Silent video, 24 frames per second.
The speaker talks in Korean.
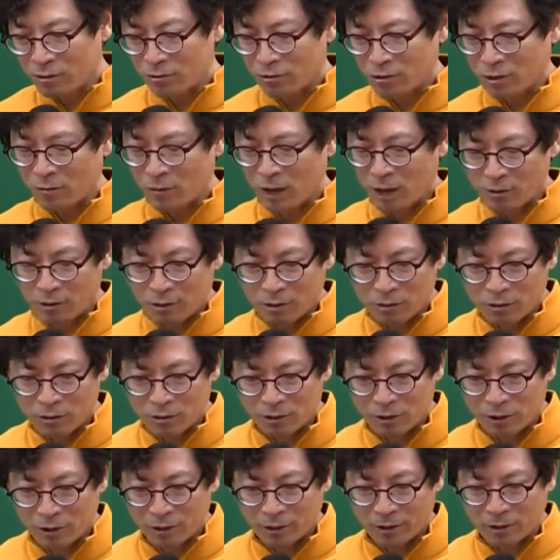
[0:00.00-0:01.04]
어떻게 말을
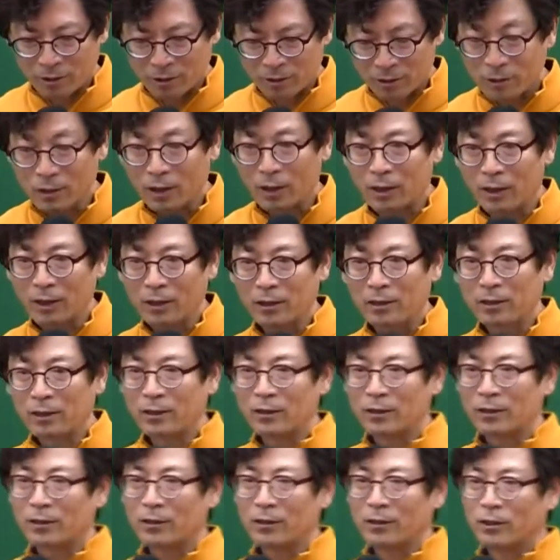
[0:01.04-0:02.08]
해버리냐 이렇게.
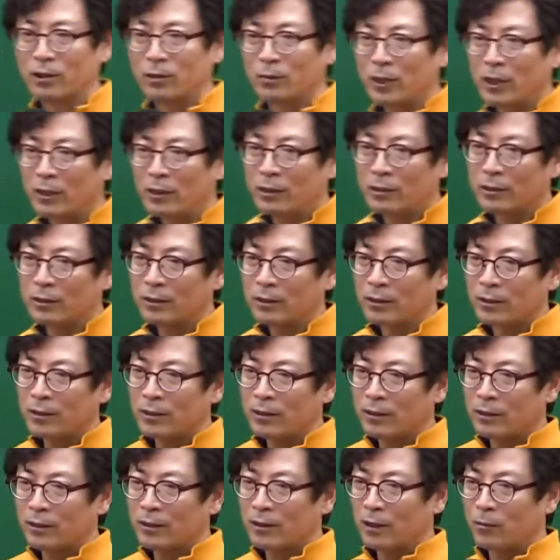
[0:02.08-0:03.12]
그렇지만은
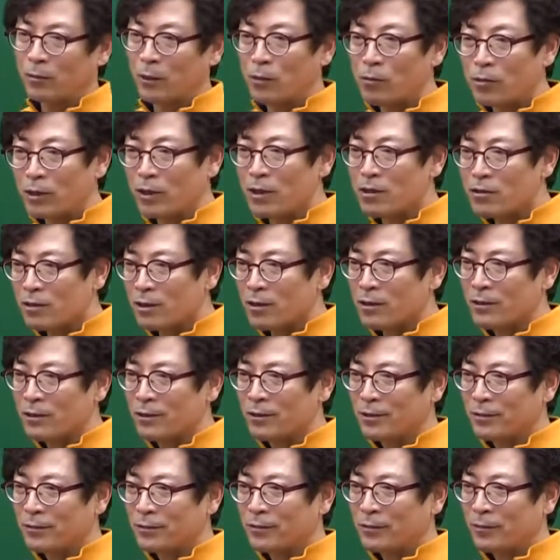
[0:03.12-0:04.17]
아 배우긴 했어요?
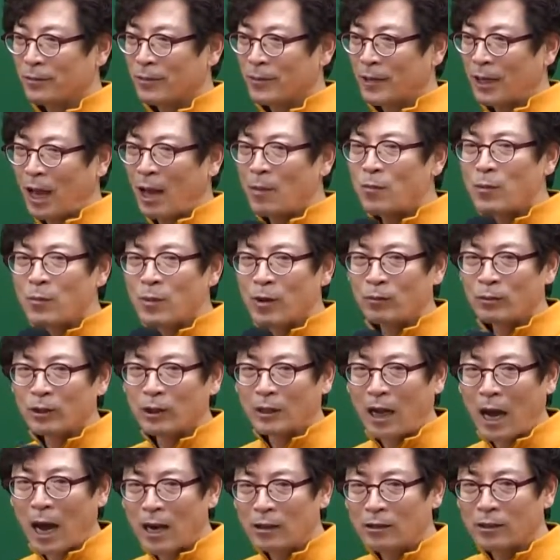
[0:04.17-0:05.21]
한번 배운다
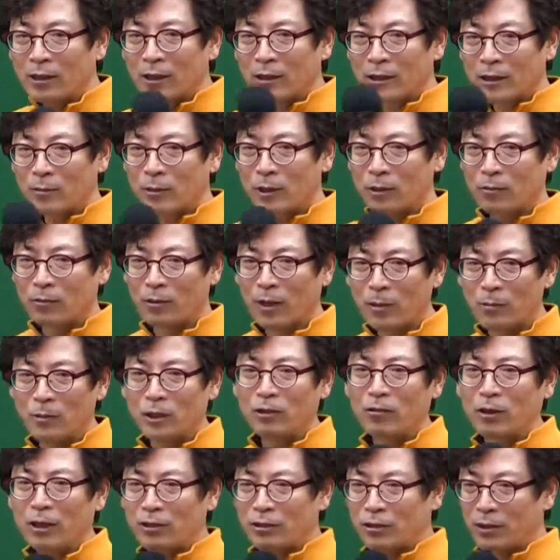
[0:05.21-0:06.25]
다 알 것 같으면 왜
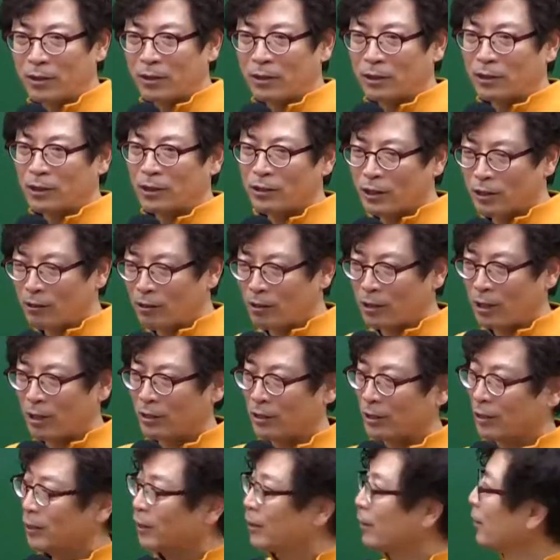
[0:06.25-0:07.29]
미리 왔어요? 천천히 와도
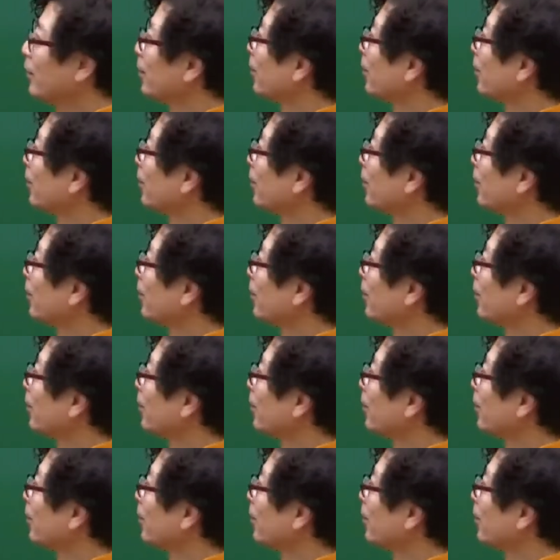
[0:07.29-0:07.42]
되지.